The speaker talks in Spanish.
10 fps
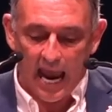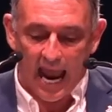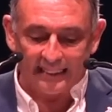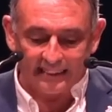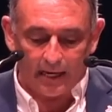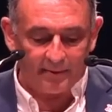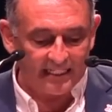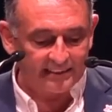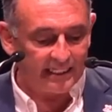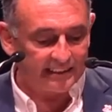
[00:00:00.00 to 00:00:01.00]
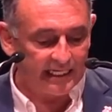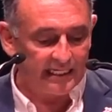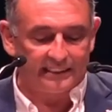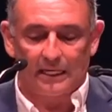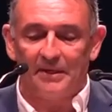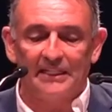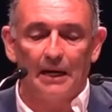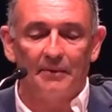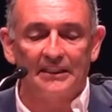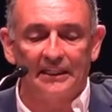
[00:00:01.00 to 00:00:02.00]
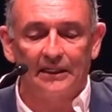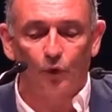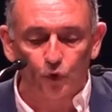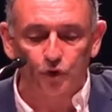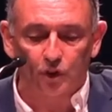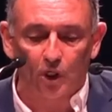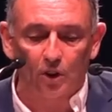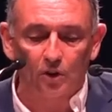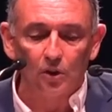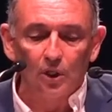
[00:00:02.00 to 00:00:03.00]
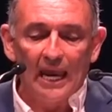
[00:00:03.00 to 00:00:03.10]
a través de ser tremendamente injusto,